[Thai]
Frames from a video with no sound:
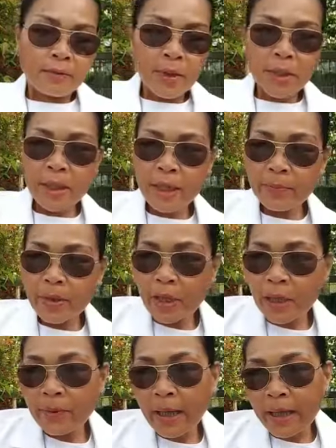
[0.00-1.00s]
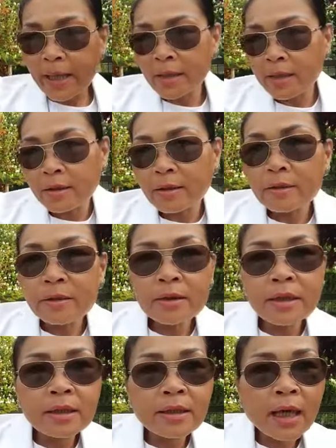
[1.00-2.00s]
บงคลิปนี้เนี่ยผ่าเอสเตอร์
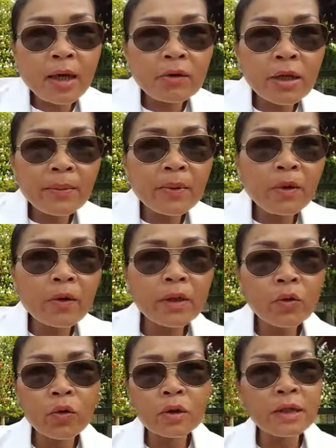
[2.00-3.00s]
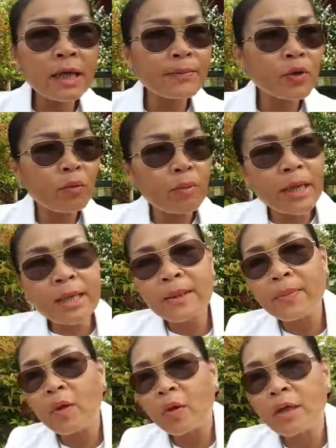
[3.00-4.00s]
กินข้าวเรียบร้อยหดน้ำดอกไม้
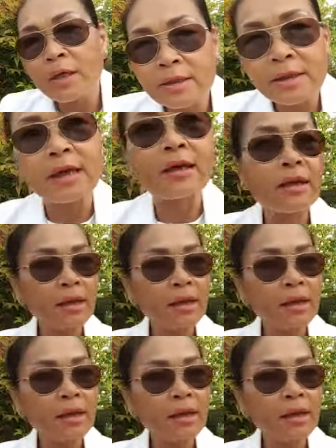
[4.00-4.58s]
เรียบร้อยแล้วจ้า